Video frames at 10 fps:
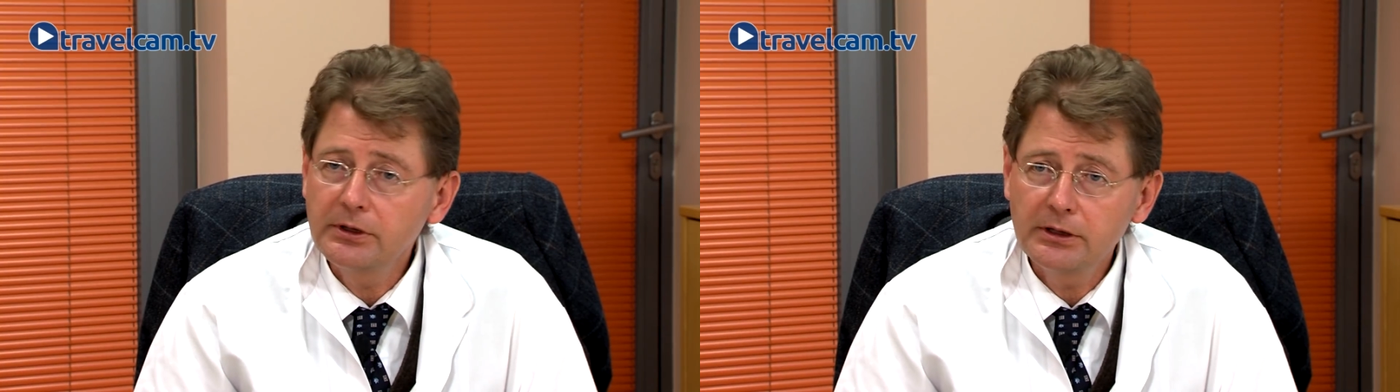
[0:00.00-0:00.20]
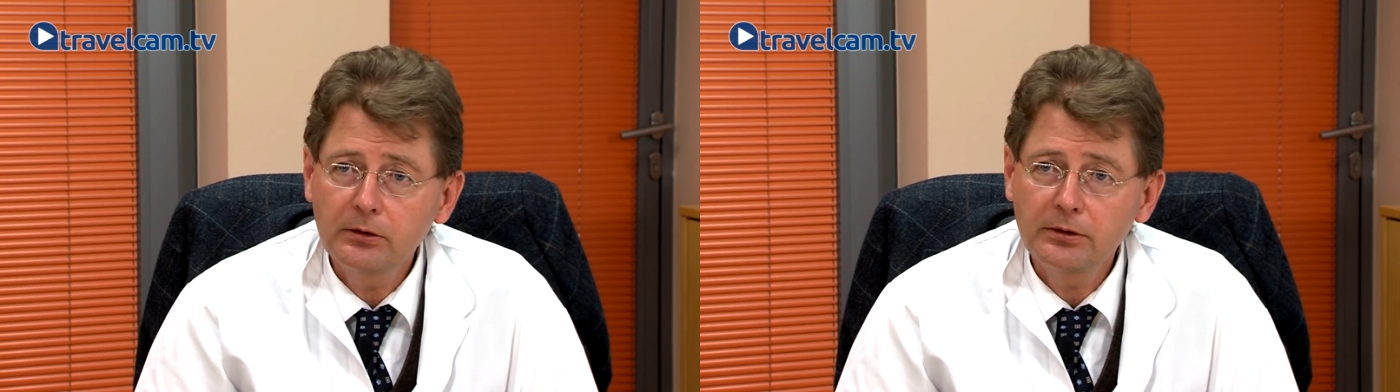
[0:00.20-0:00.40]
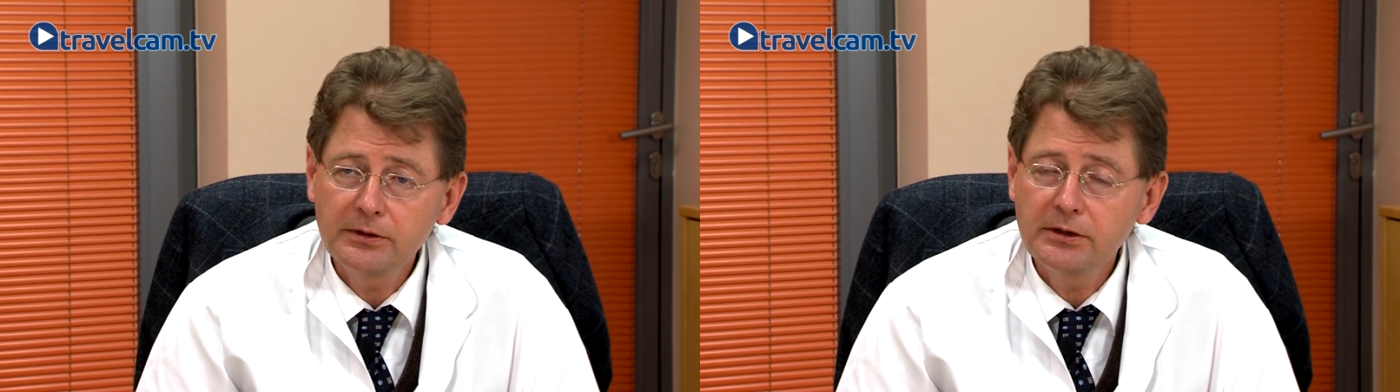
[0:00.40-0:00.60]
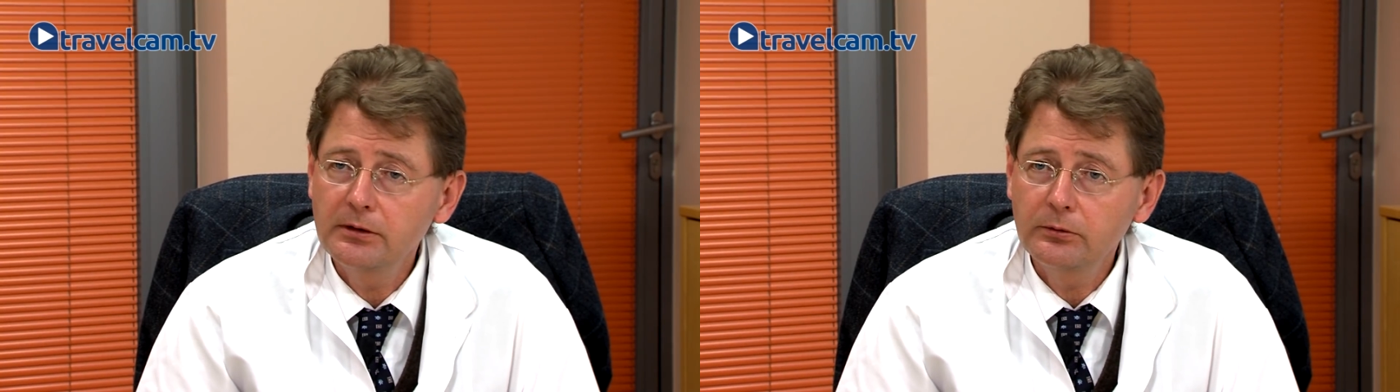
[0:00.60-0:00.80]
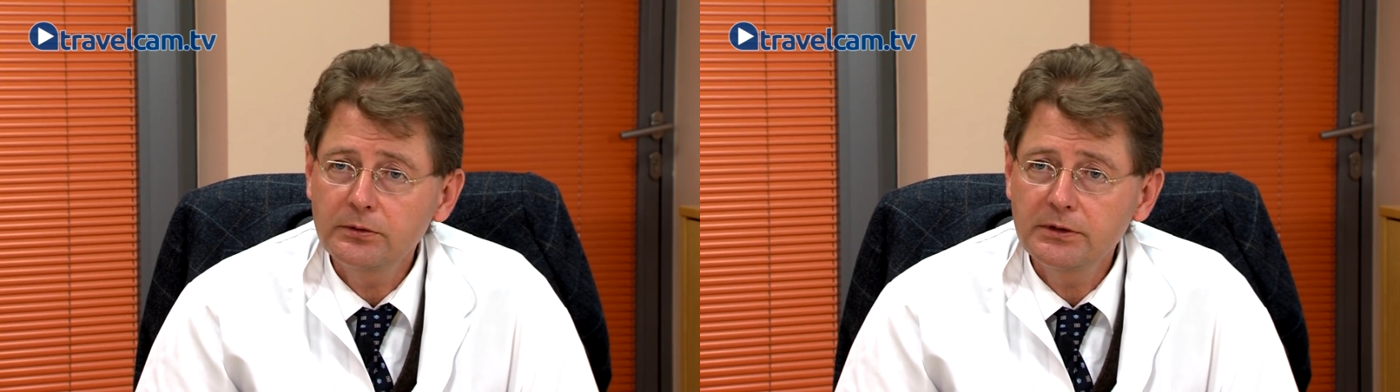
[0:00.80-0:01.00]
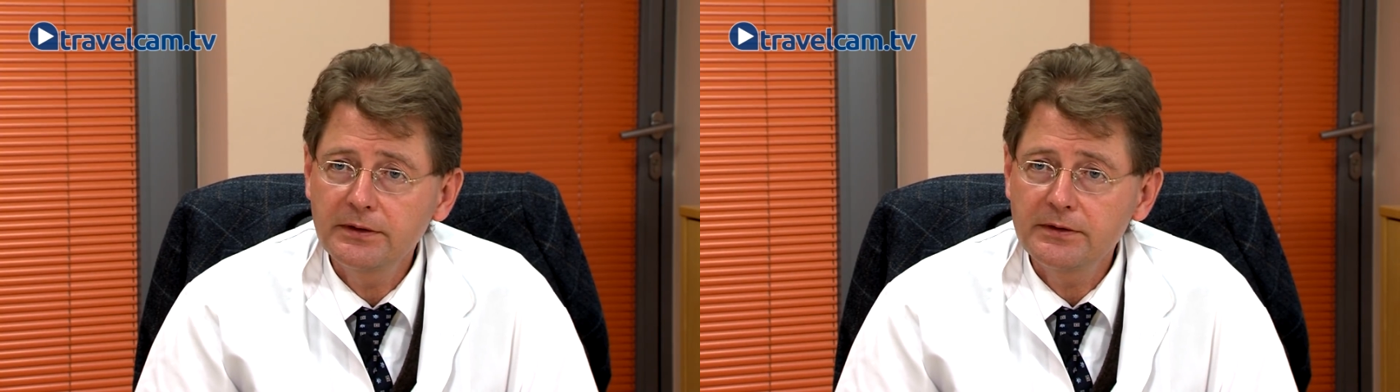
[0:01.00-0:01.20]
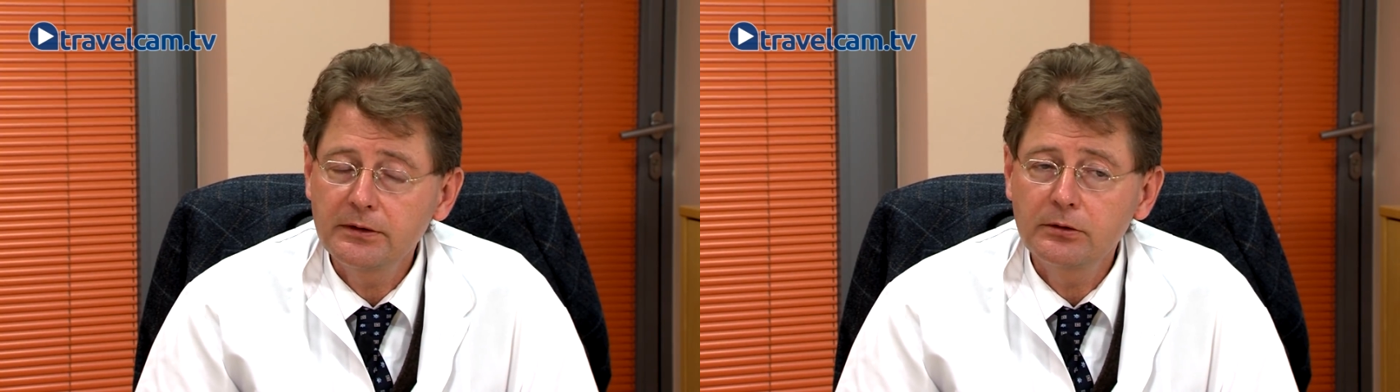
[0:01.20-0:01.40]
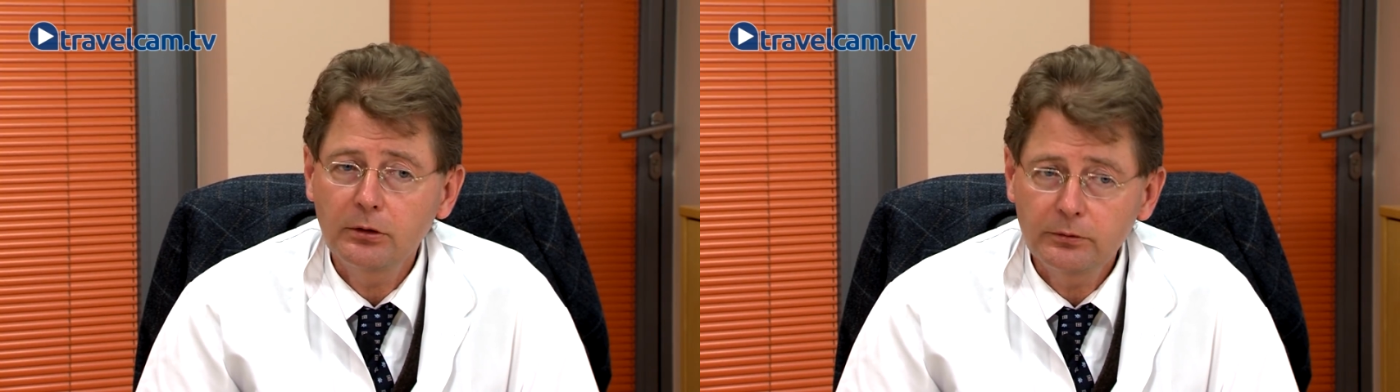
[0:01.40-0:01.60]
die auch in China und Russland
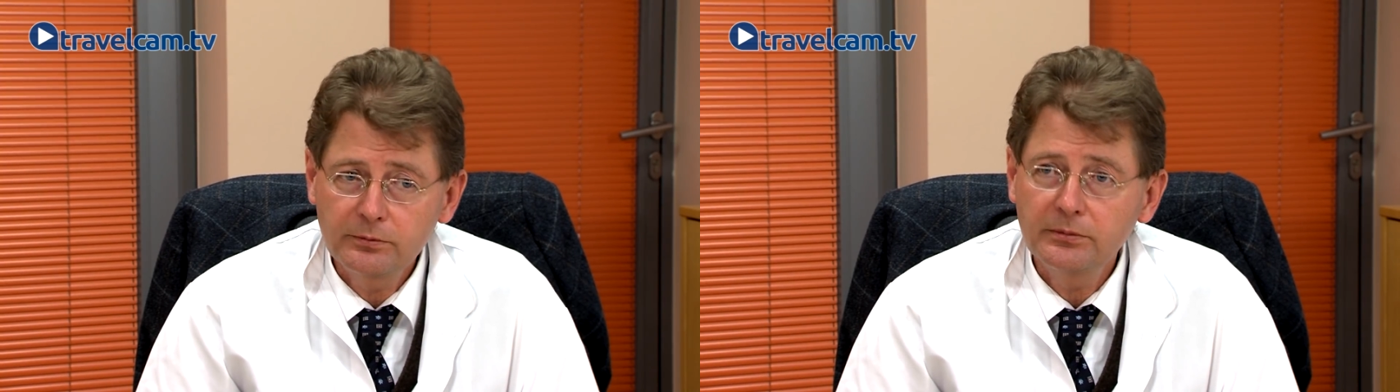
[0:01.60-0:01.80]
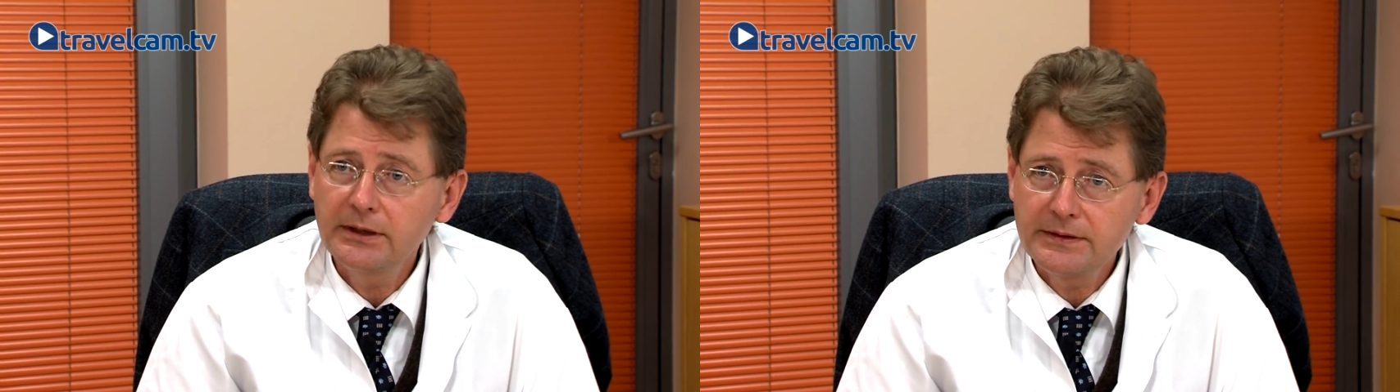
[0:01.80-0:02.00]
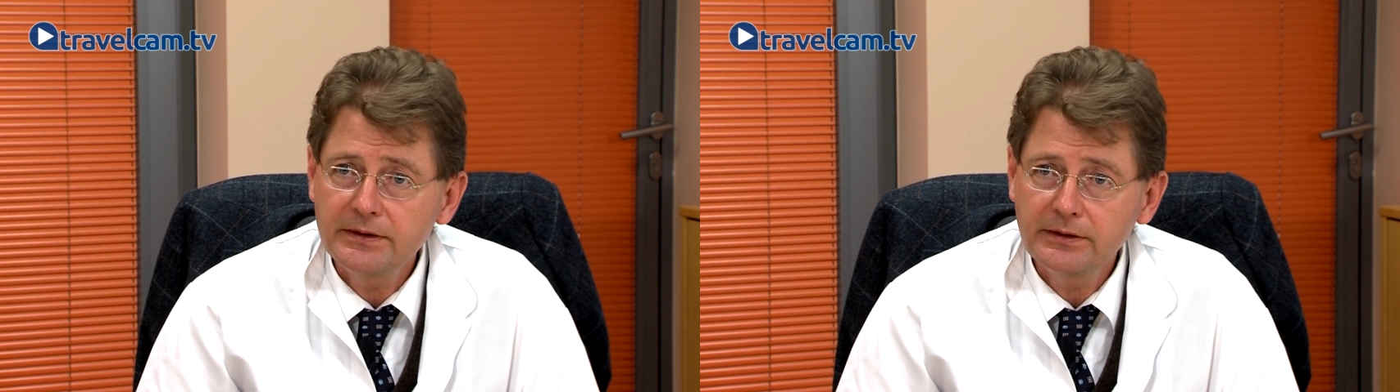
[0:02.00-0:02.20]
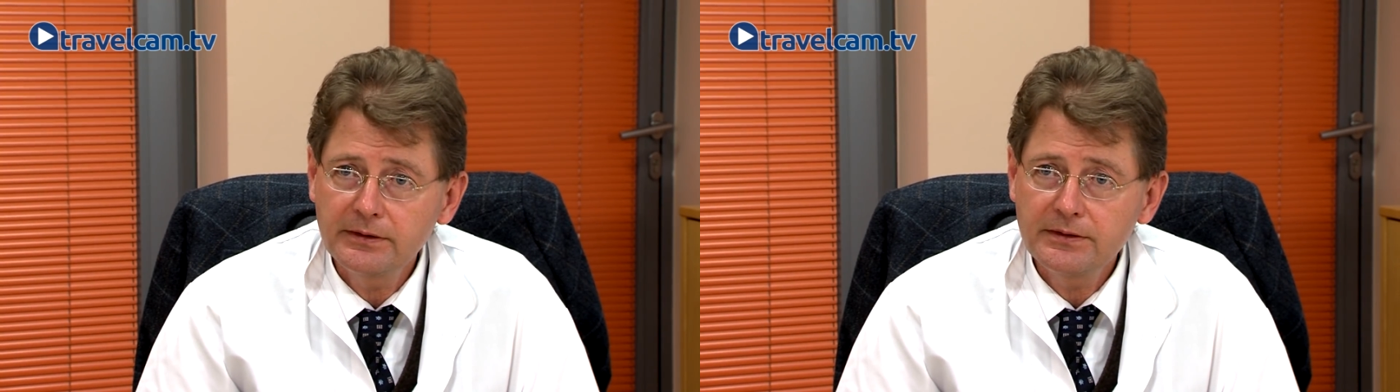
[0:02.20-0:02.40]
sind, offenbar sicher